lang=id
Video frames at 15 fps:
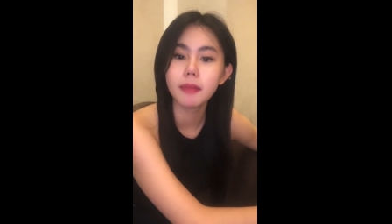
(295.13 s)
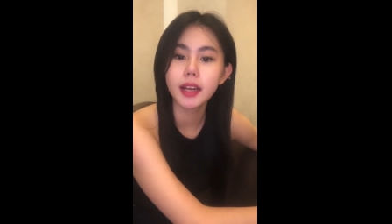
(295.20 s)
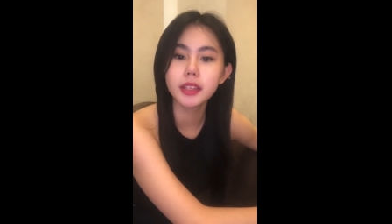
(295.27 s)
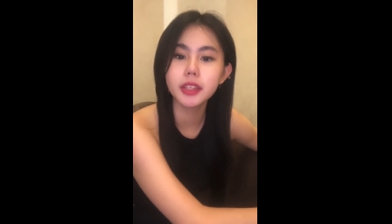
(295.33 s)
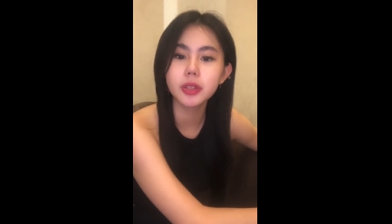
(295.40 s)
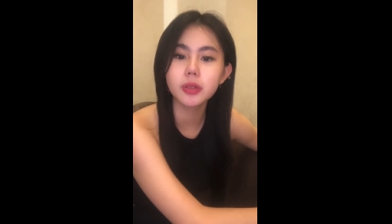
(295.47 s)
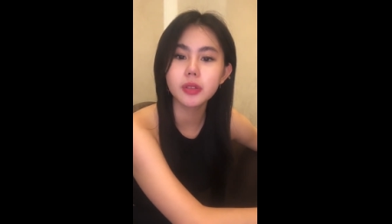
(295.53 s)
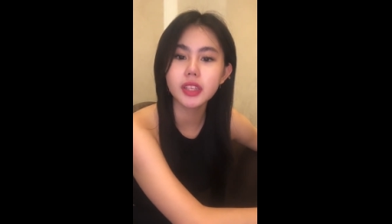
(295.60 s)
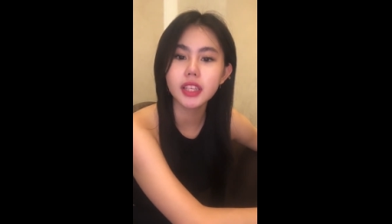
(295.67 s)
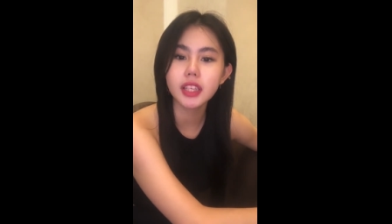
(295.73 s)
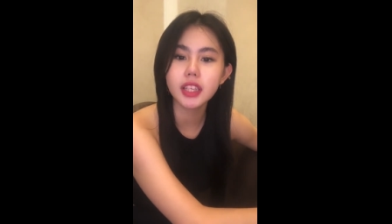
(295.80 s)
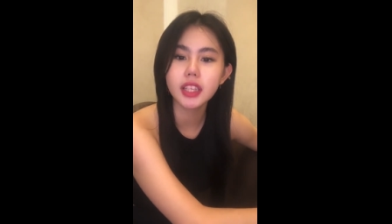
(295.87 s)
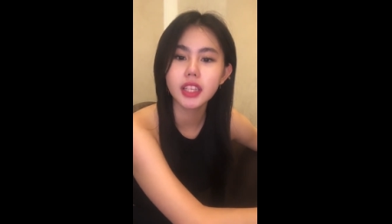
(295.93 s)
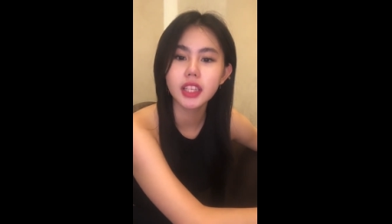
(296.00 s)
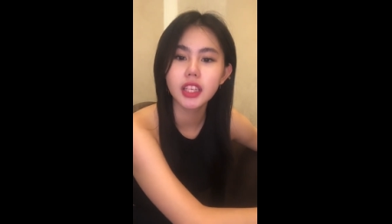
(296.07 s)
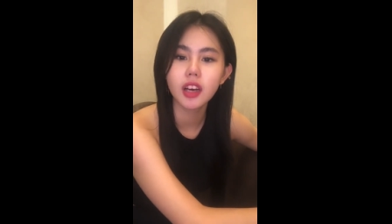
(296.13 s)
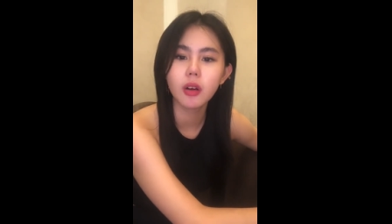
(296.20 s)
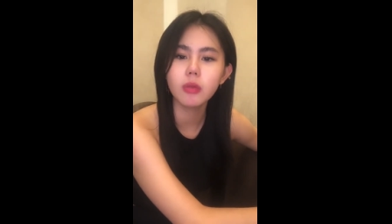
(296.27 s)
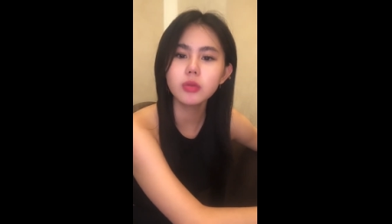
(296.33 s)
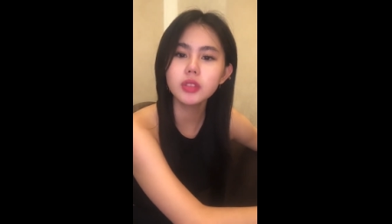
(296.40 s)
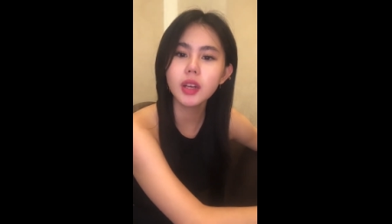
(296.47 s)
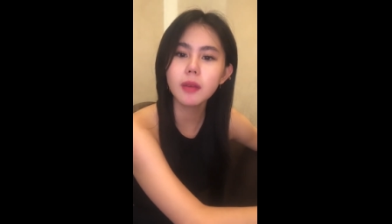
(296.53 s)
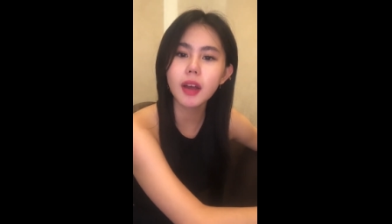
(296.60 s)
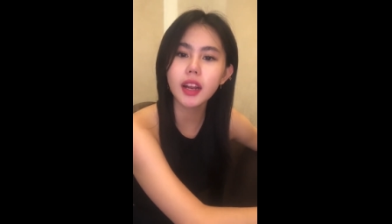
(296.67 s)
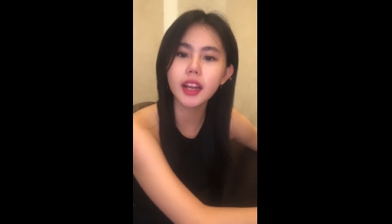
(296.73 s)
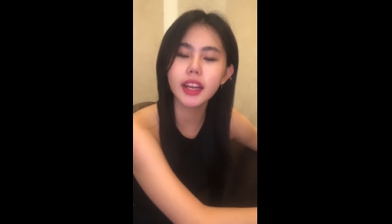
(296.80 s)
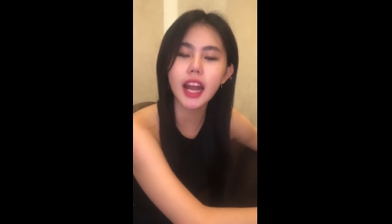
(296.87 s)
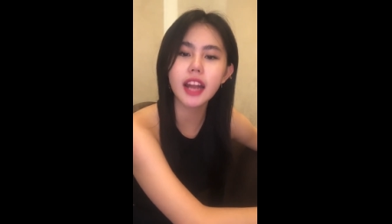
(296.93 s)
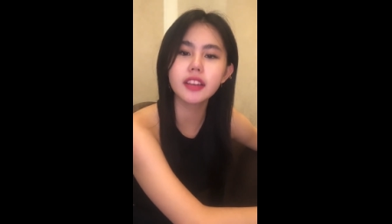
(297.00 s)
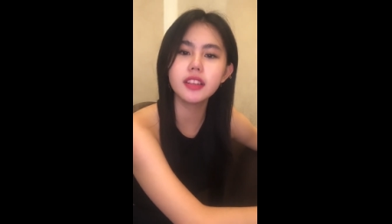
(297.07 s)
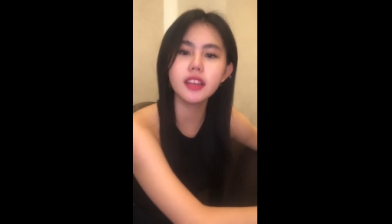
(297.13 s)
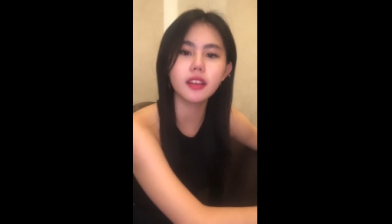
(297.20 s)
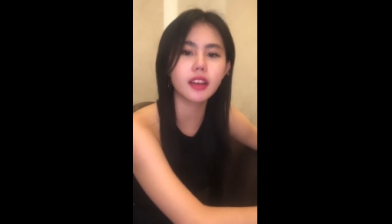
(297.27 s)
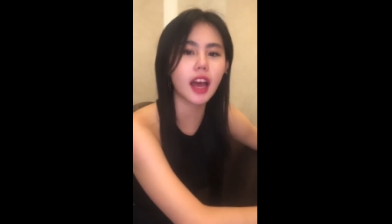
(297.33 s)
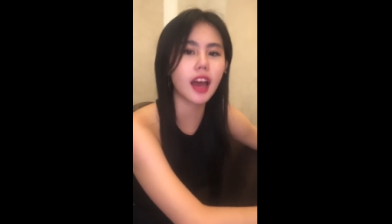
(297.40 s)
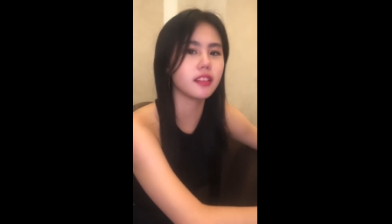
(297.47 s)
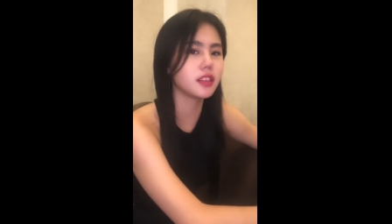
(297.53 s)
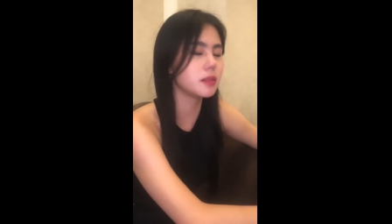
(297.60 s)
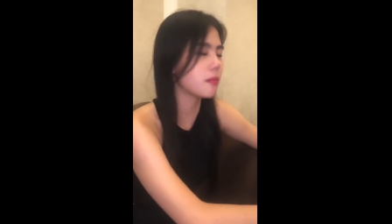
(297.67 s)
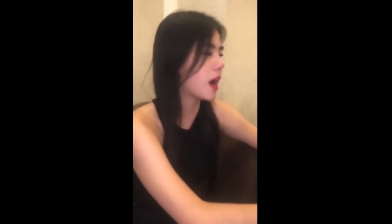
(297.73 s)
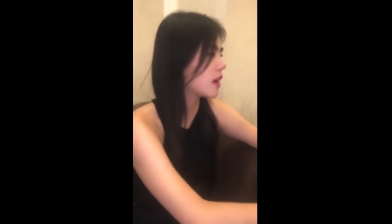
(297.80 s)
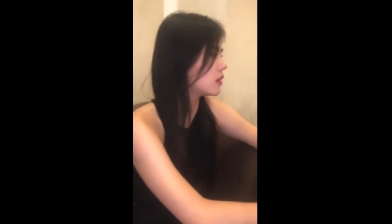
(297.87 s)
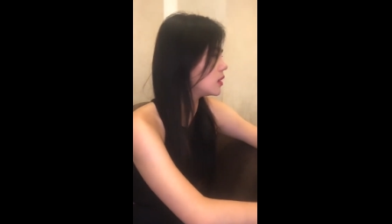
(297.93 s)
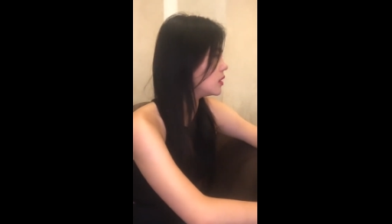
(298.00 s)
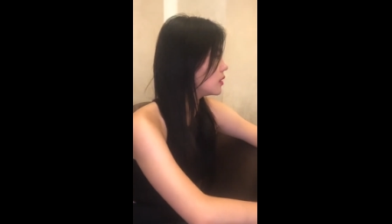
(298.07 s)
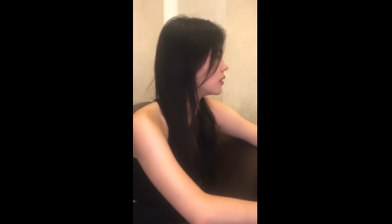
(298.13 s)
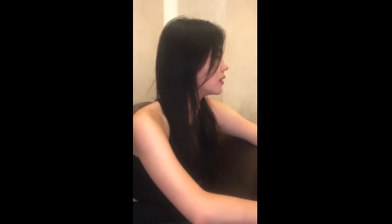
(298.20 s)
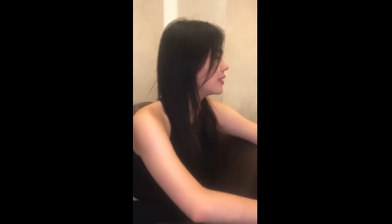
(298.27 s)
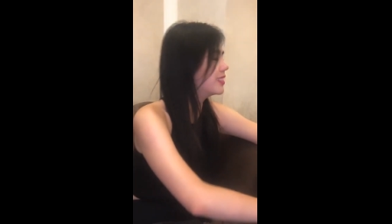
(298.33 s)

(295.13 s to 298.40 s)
Mandi kui. Udah ma eh, nandi eh, nandi mandi.